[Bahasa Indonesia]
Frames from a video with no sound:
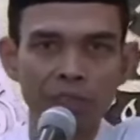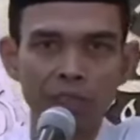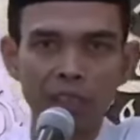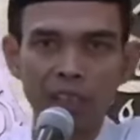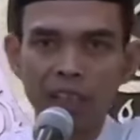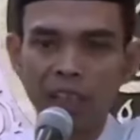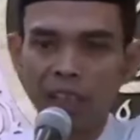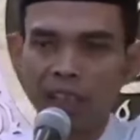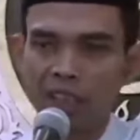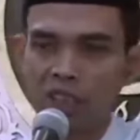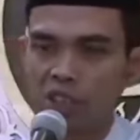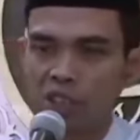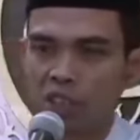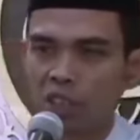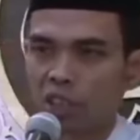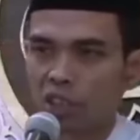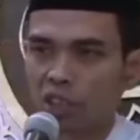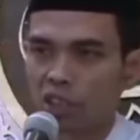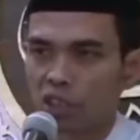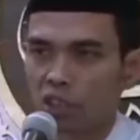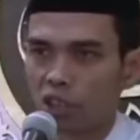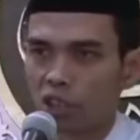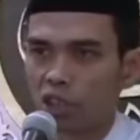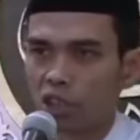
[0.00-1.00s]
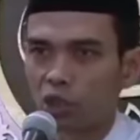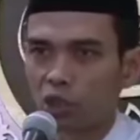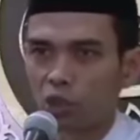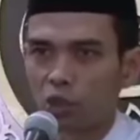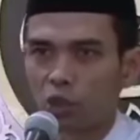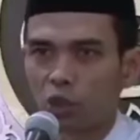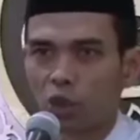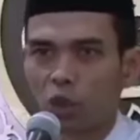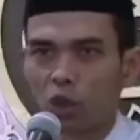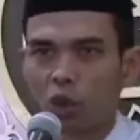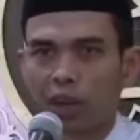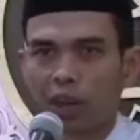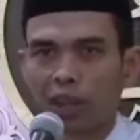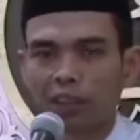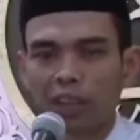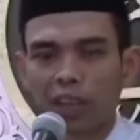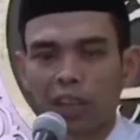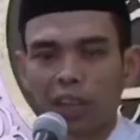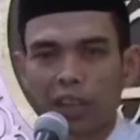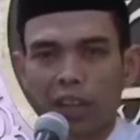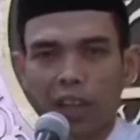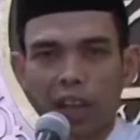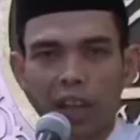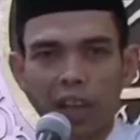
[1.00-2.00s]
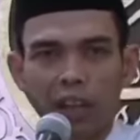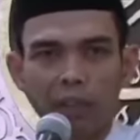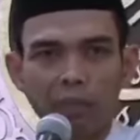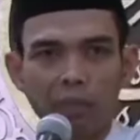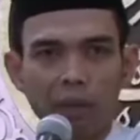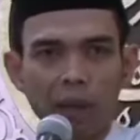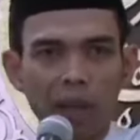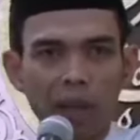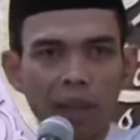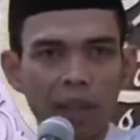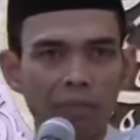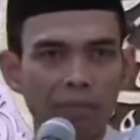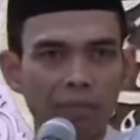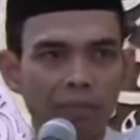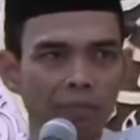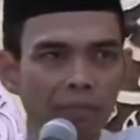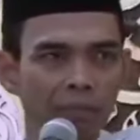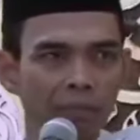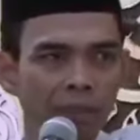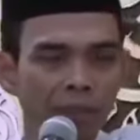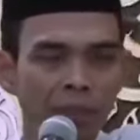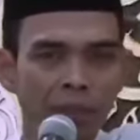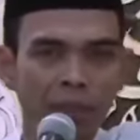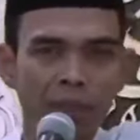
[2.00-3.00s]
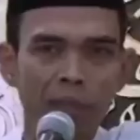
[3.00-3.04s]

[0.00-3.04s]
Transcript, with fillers: Gara-gara setetes itu kau katakan aib-aib